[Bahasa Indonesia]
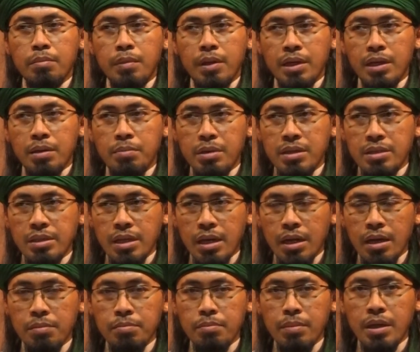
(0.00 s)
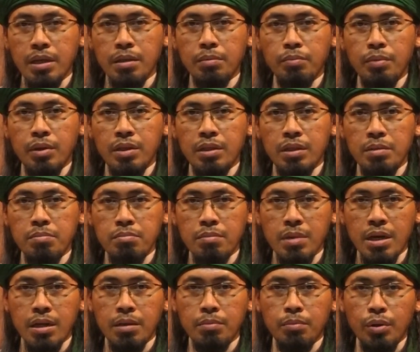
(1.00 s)
mereka bersahabat,
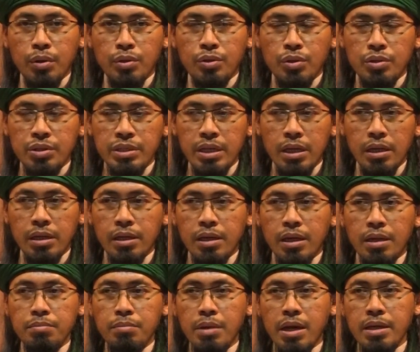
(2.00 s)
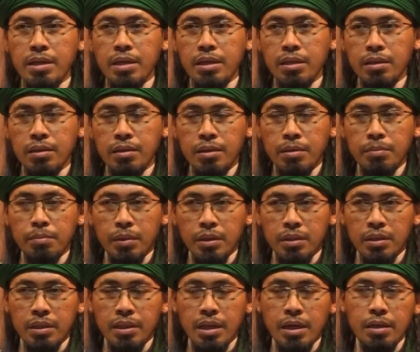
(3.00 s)
berteman, bersosial dengan baik,
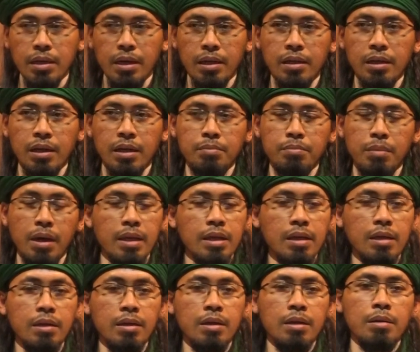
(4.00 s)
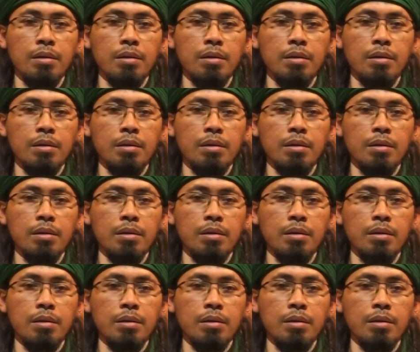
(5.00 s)
bertetangga dengan baik,